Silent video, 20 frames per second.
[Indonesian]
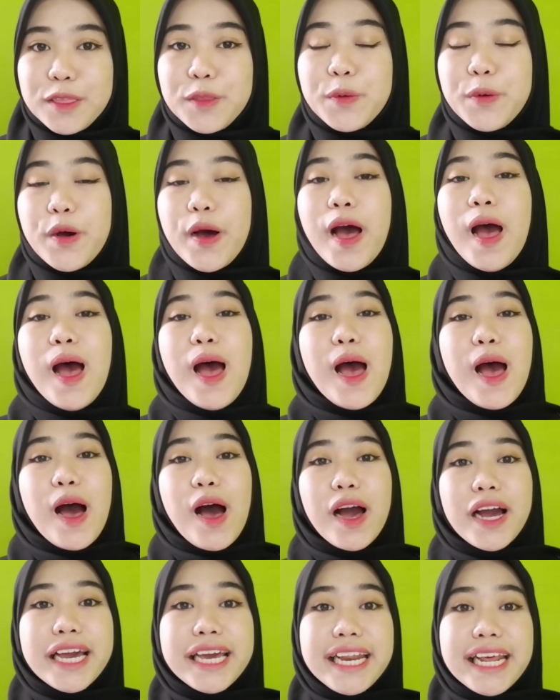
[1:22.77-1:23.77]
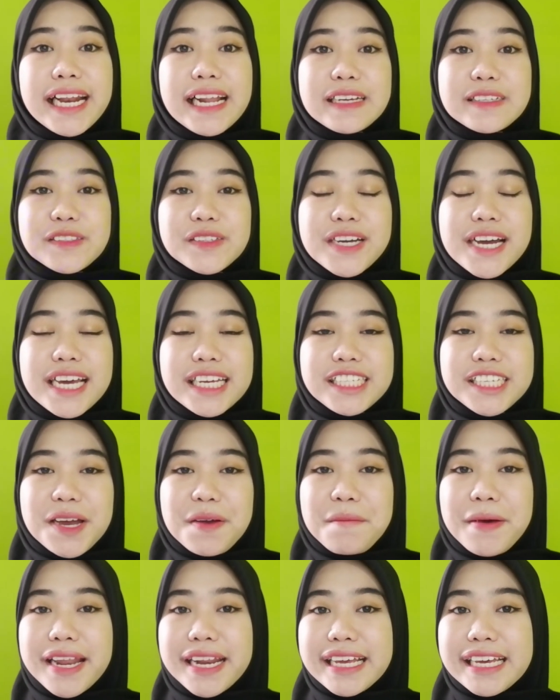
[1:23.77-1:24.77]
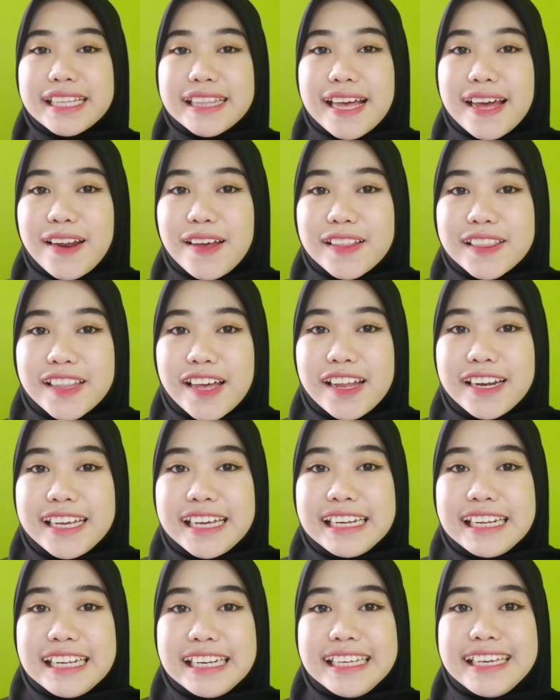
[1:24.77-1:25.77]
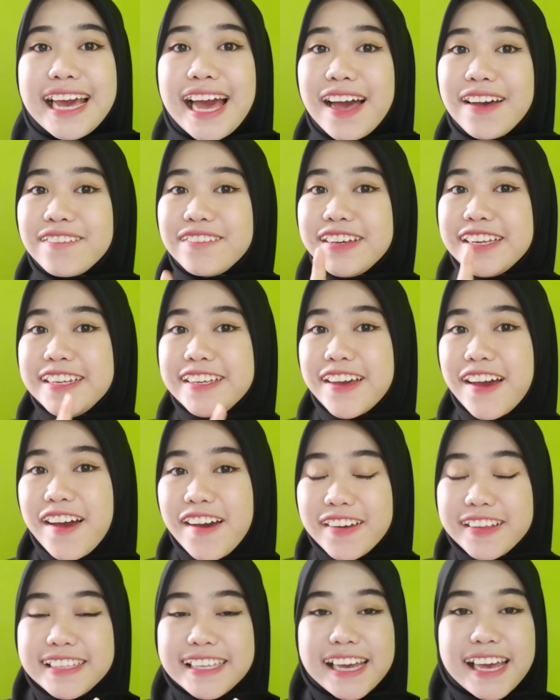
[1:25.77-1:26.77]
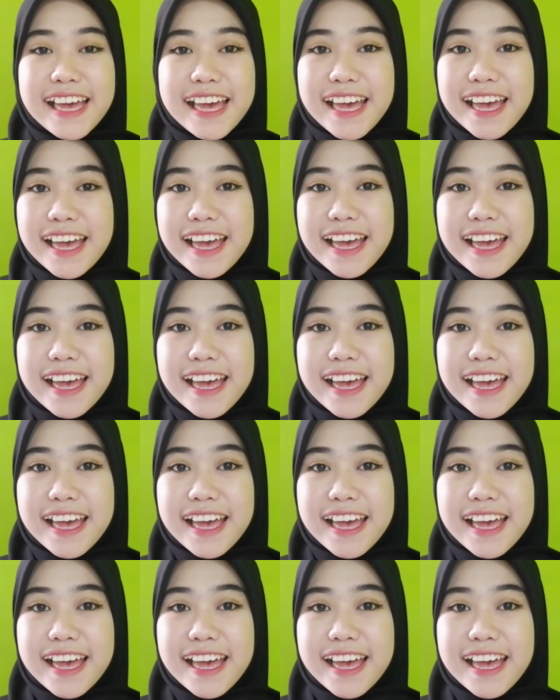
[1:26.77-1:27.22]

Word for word: 4631. Oke deh langsung aja mari kita nonton ini dia videonya.